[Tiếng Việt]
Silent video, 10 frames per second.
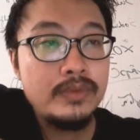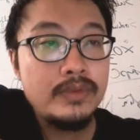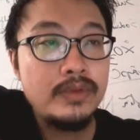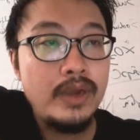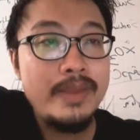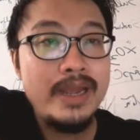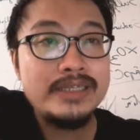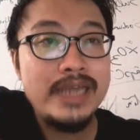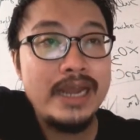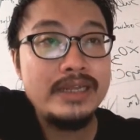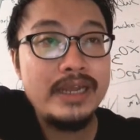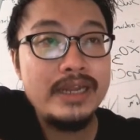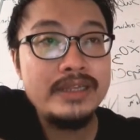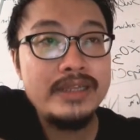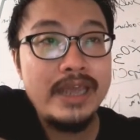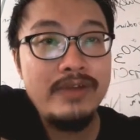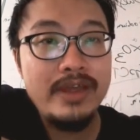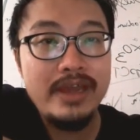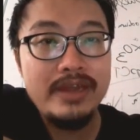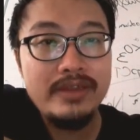rồi mấy hàng sai thì thầy đánh chéo đi
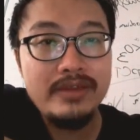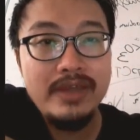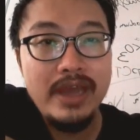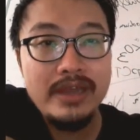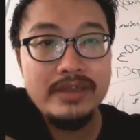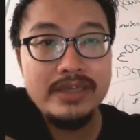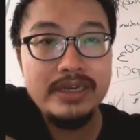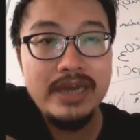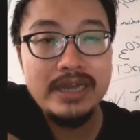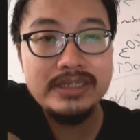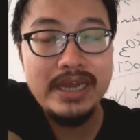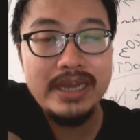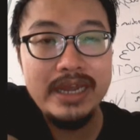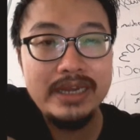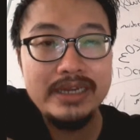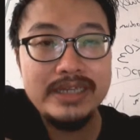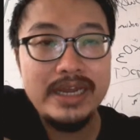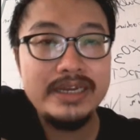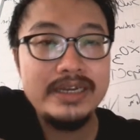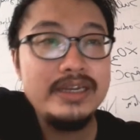ha cho nó dễ l là sai H là
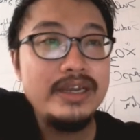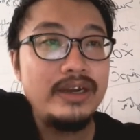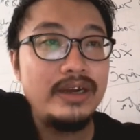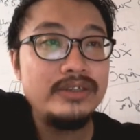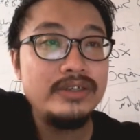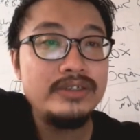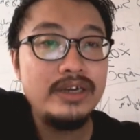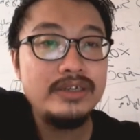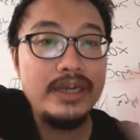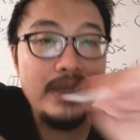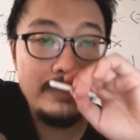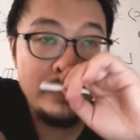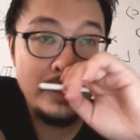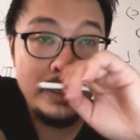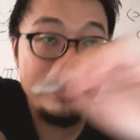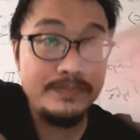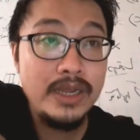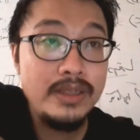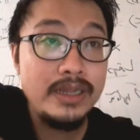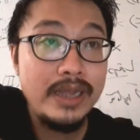sai nè rồi tương tự tới ông ờ,
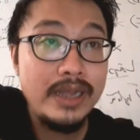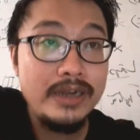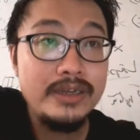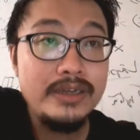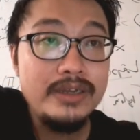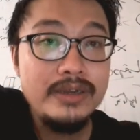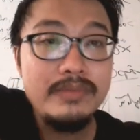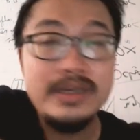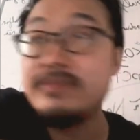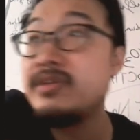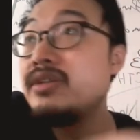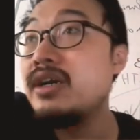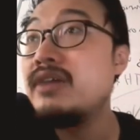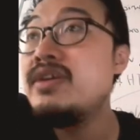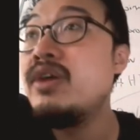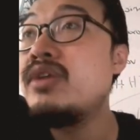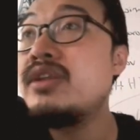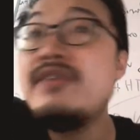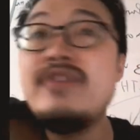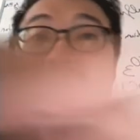tới những thằng khác thôi mình làm tương tự ví dụ như
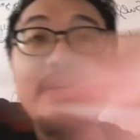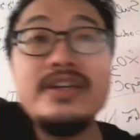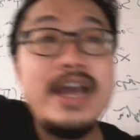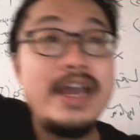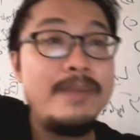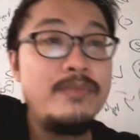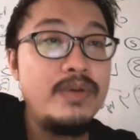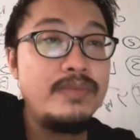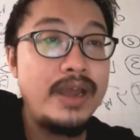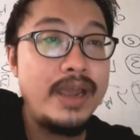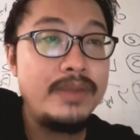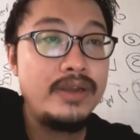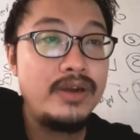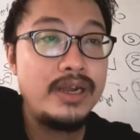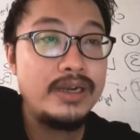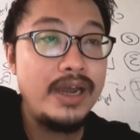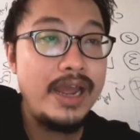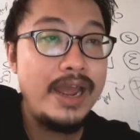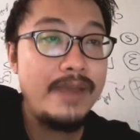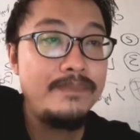tới phân tử Na F đúng không Na F thì có thằng
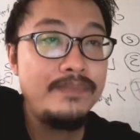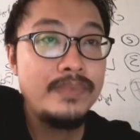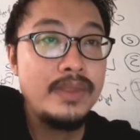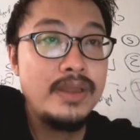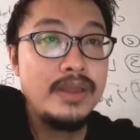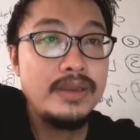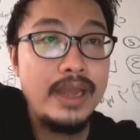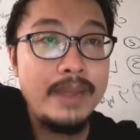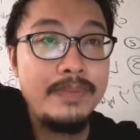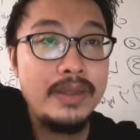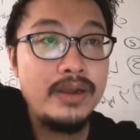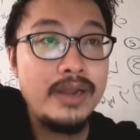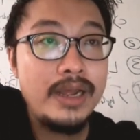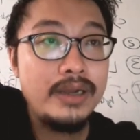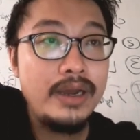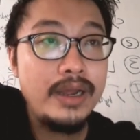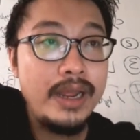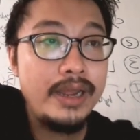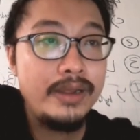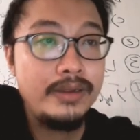Na này F thì có thằng
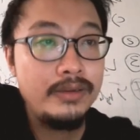NA